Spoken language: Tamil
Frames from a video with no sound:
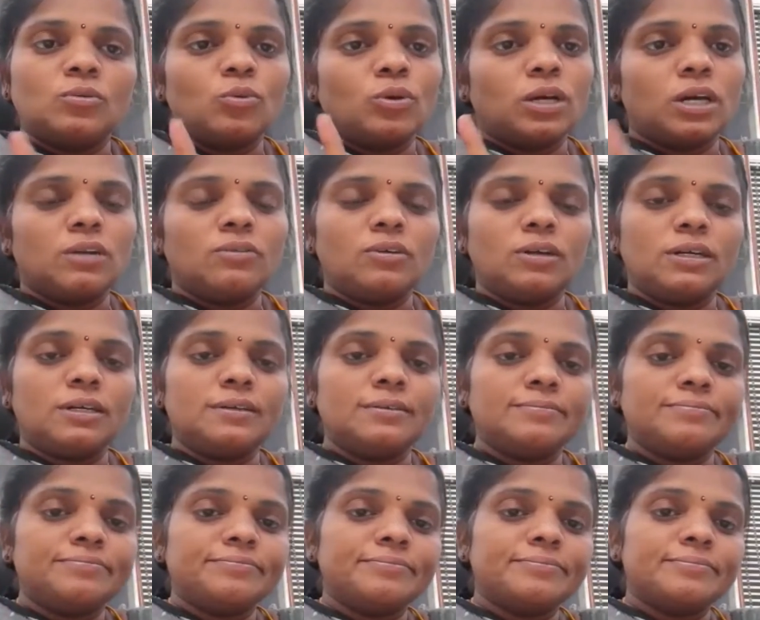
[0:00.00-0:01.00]
உட்காருவாங்க
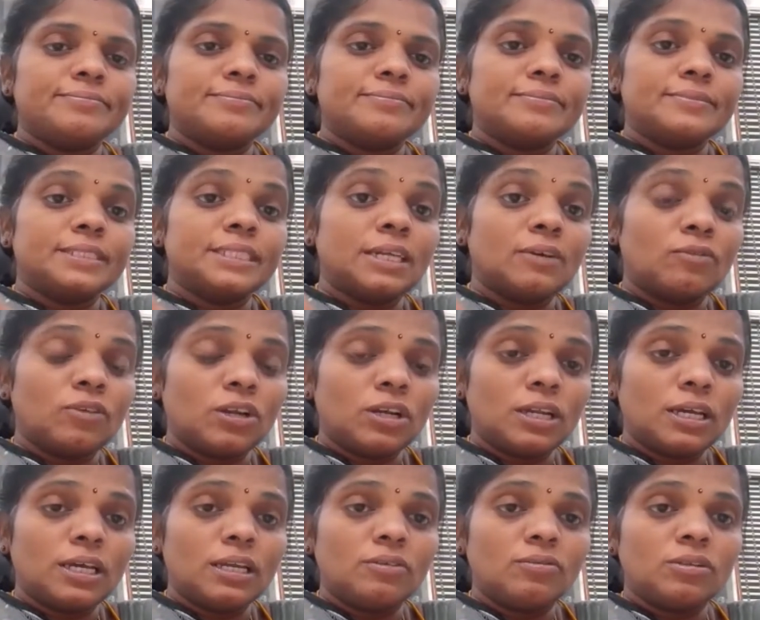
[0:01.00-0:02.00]
எவ்வளோ
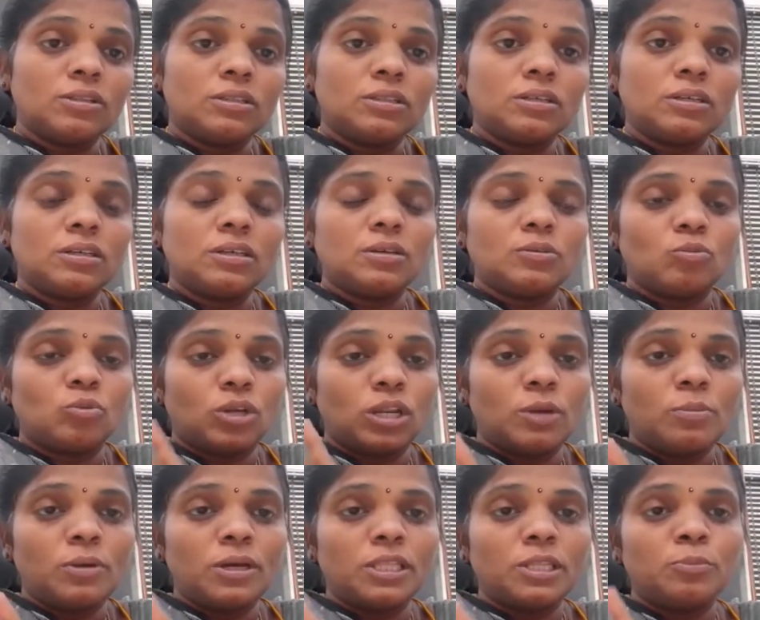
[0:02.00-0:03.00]
நேரம் வந்து ஒரே
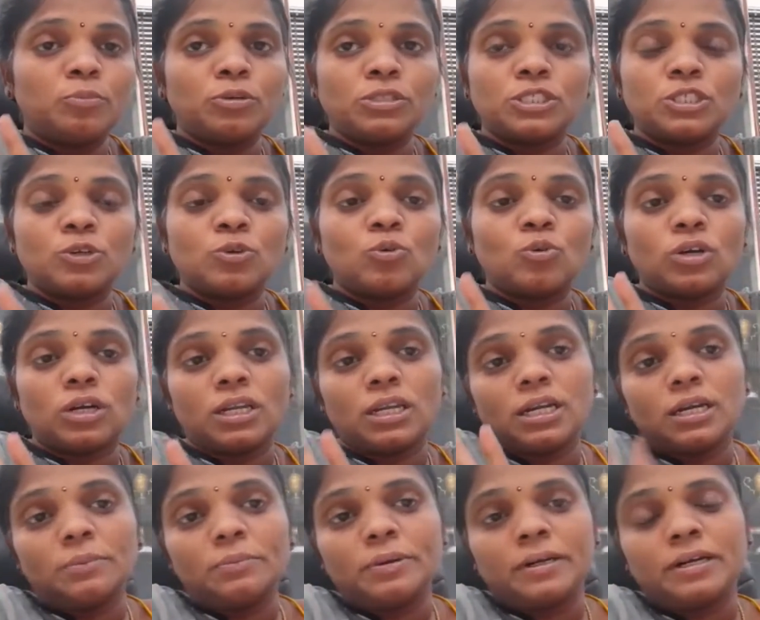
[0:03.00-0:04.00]
மாதிரி பொசிஷனில்
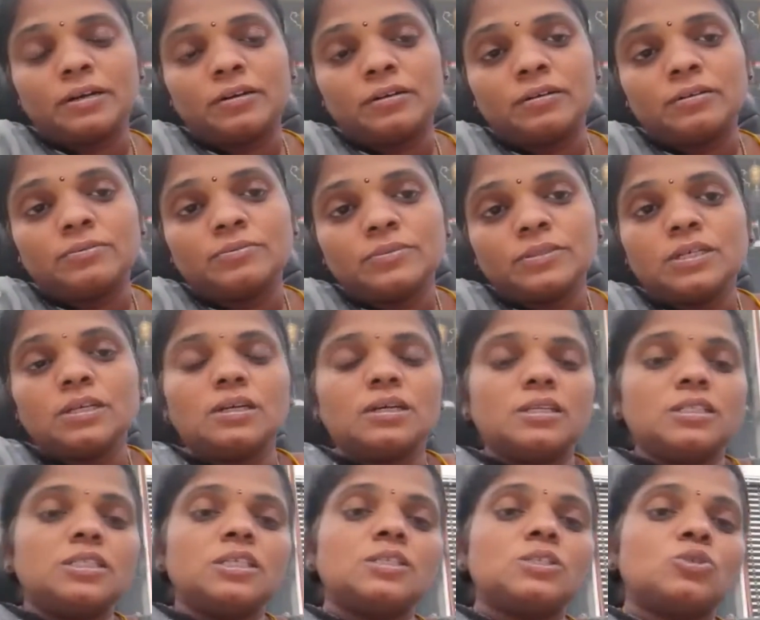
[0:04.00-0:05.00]
உட்காராங்கன்னு பார்க்கணும்
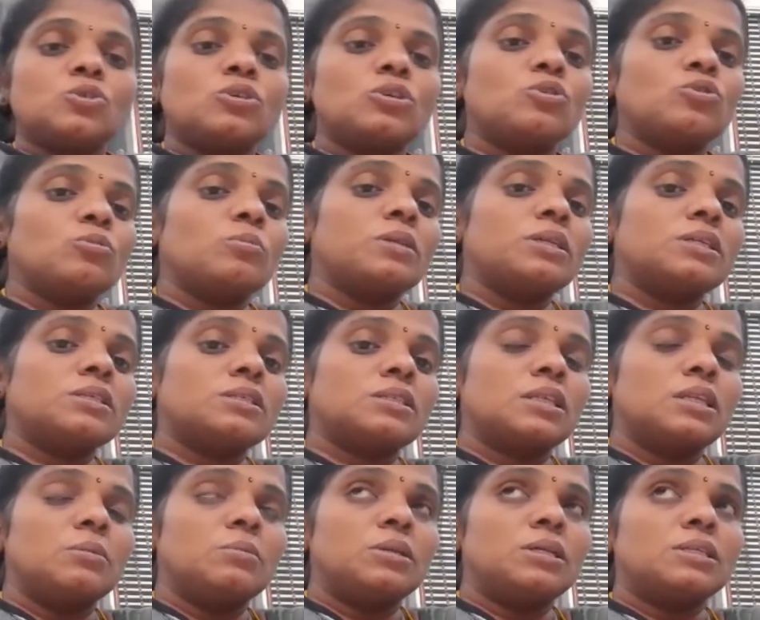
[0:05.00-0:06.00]
ஜஸ்ட் ஒரு டூ மினிட்ஸ்
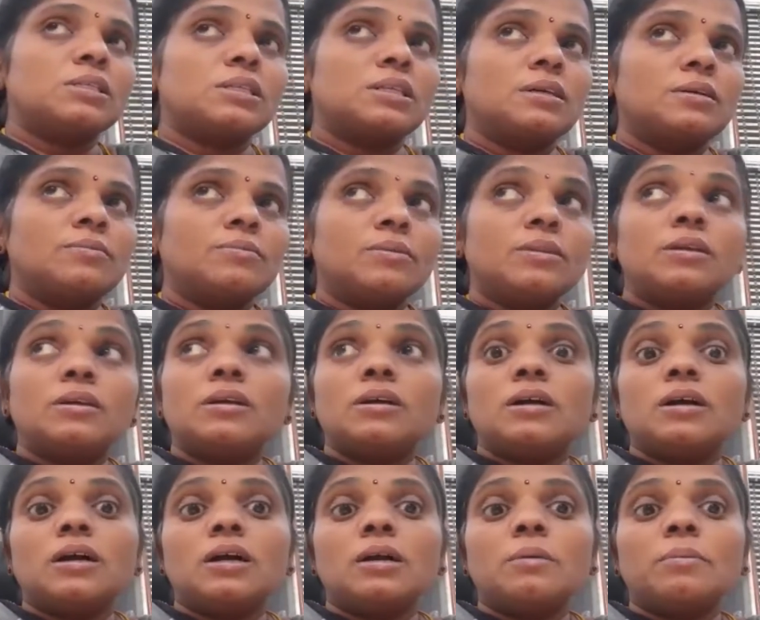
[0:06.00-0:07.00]
த்ரீ மினிட்ஸில்
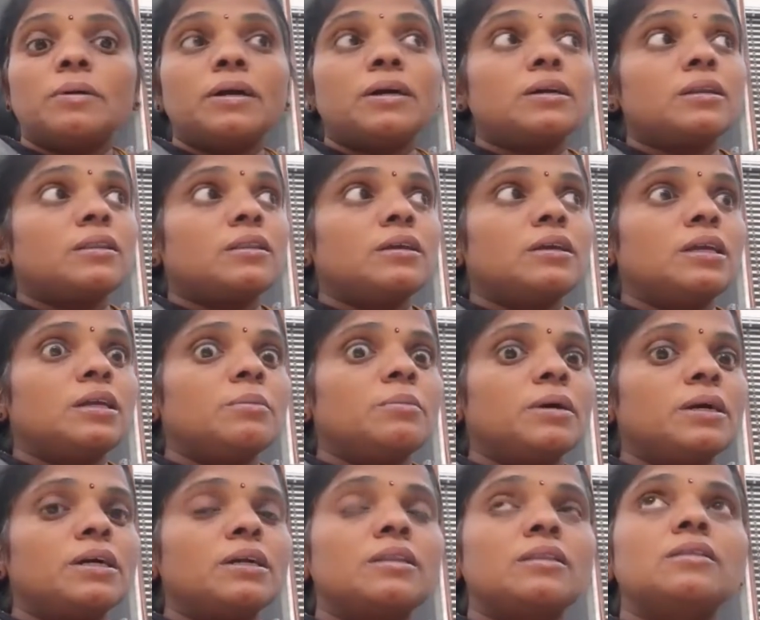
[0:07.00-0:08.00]
அங்கே பார்க்குறது இங்கே
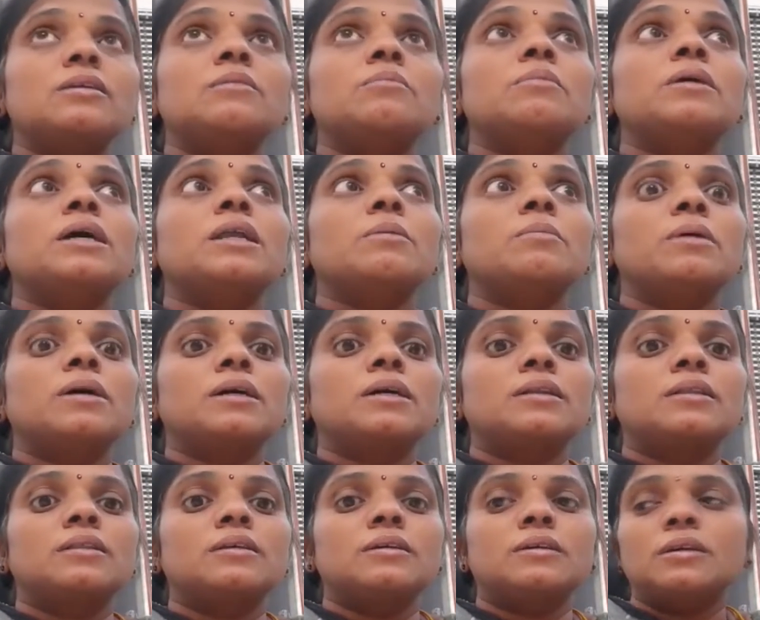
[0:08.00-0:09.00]
பார்க்குறது மேலே
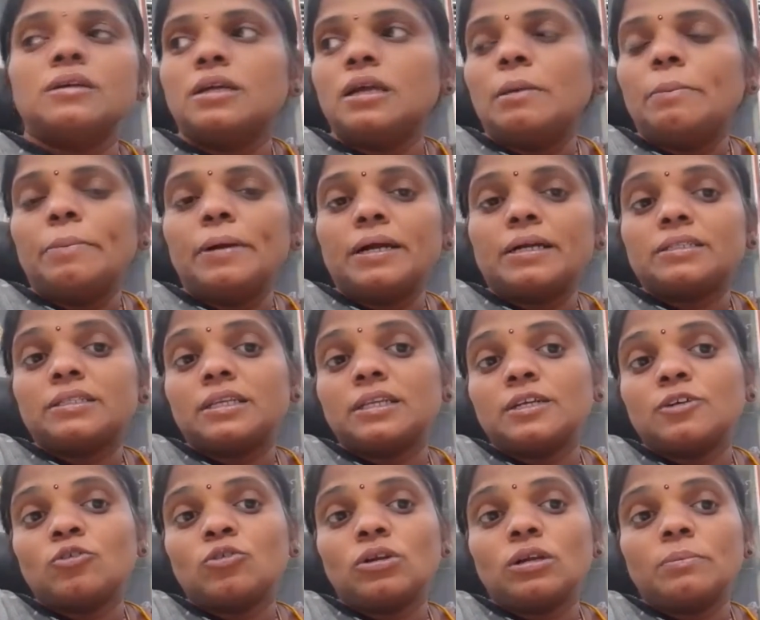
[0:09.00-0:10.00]
பார்க்குறது பக்கத்தில்
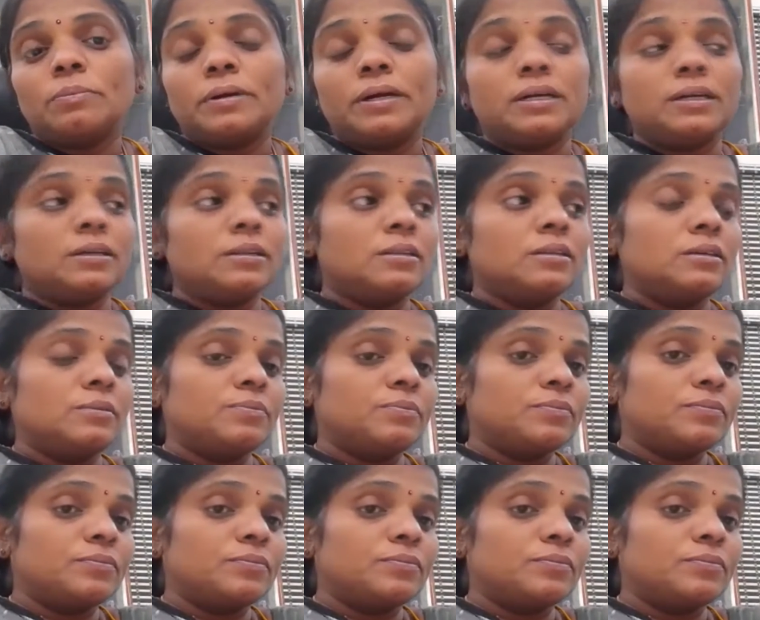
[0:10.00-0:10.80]
இருக்கிறவங்களை பார்க்குறது